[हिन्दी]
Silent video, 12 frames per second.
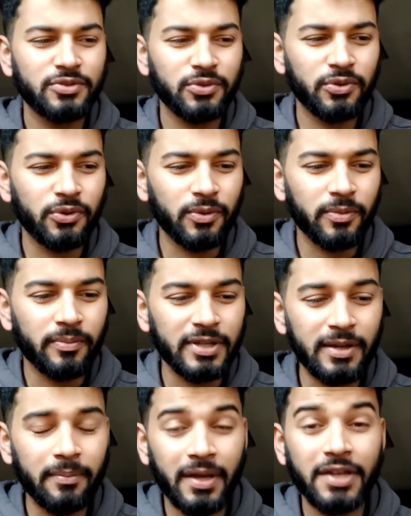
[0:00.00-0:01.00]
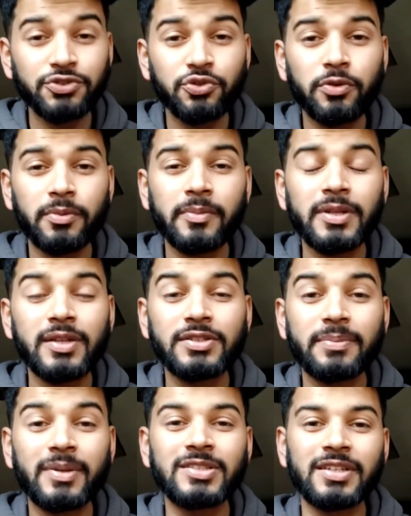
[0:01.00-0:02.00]
तो मतलब मैं ना शुरू में मतलब
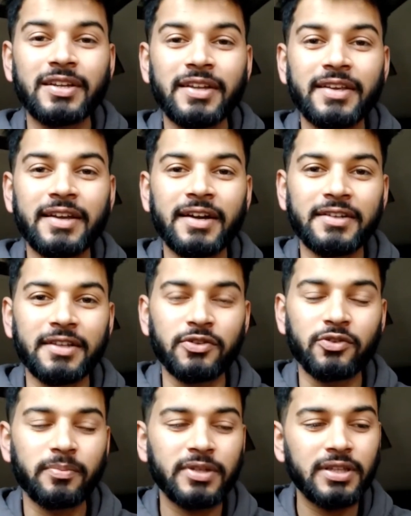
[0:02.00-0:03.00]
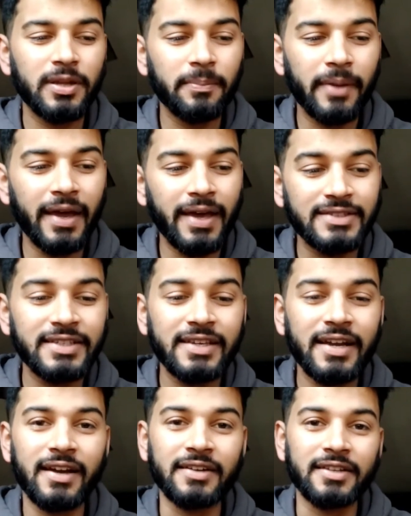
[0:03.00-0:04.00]
जब मैं जर्नी किया करता तो मतलब मैं ऐसे
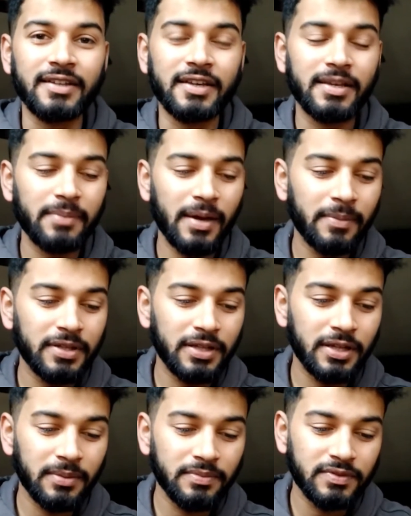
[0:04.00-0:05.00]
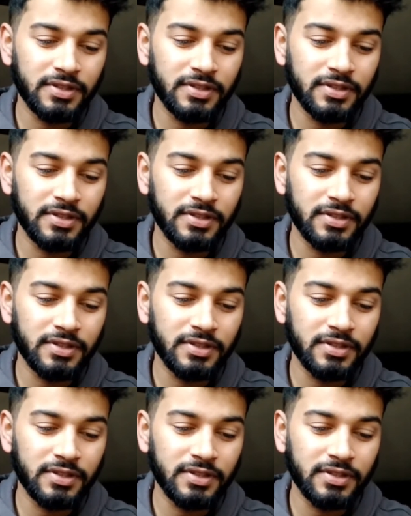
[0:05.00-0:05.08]
किया करता था कि मैं मतलब